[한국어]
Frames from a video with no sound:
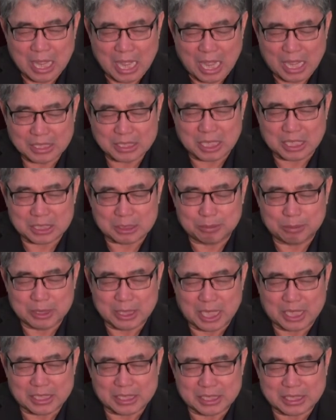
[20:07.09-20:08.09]
하나님이
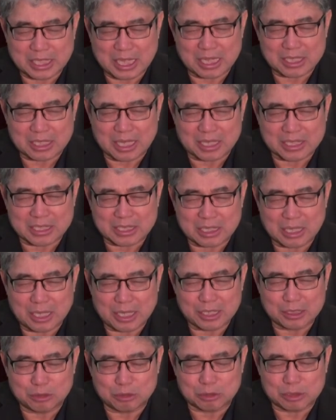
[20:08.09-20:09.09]
나를 깨닫게
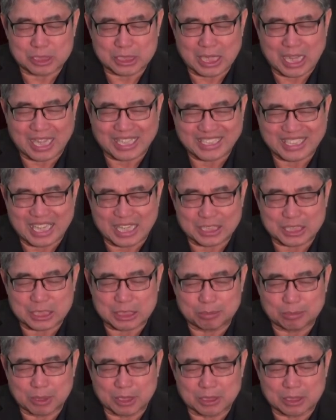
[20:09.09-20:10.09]
해주지
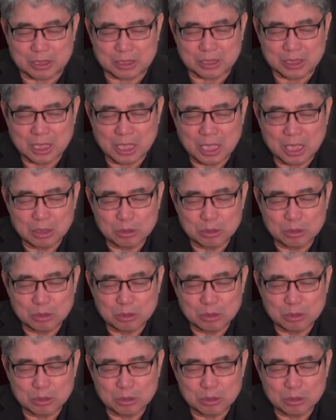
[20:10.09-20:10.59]
아니하시면은